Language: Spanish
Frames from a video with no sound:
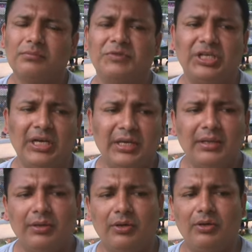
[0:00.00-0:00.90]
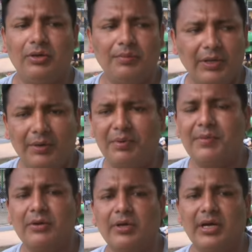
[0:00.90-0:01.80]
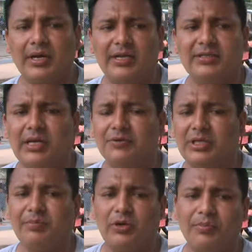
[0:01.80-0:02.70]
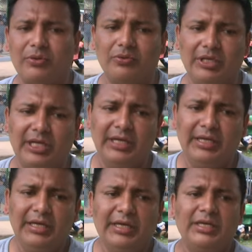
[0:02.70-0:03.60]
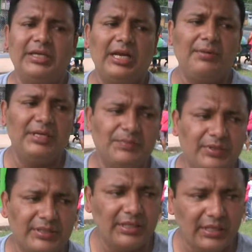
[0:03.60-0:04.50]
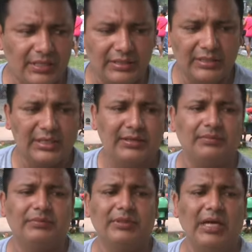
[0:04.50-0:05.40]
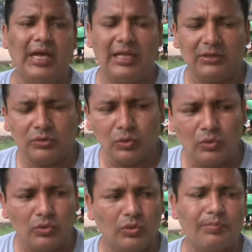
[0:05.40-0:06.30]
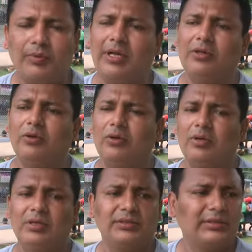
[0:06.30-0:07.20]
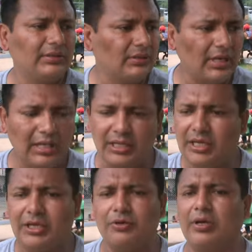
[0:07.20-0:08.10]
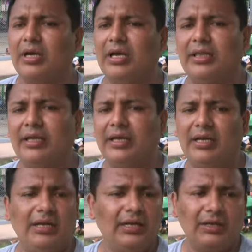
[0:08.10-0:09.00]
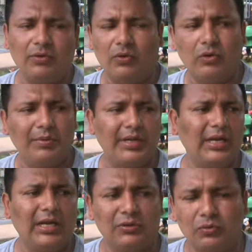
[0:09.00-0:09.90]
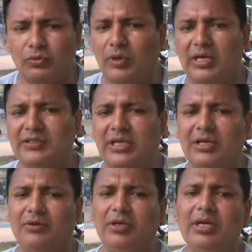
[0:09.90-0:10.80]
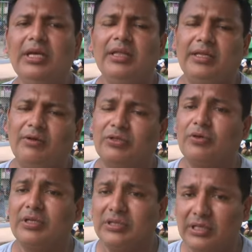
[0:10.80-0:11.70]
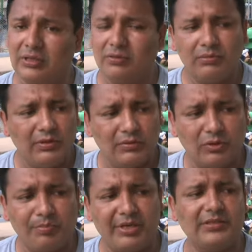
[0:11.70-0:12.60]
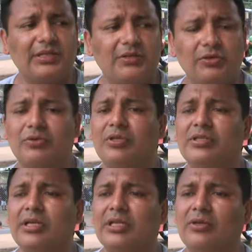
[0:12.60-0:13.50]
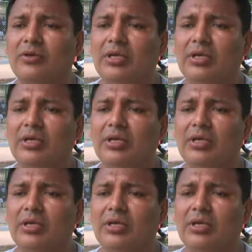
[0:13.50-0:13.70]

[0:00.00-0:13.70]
Ya, no, bueno, en primer lugar agradecerle a usted por la oportunidad y a la vez pues agradecer a todo poblador, al niño, grande, al joven, al adulto, al anciano de nuestro distrito, de nuestro prestigioso distrito.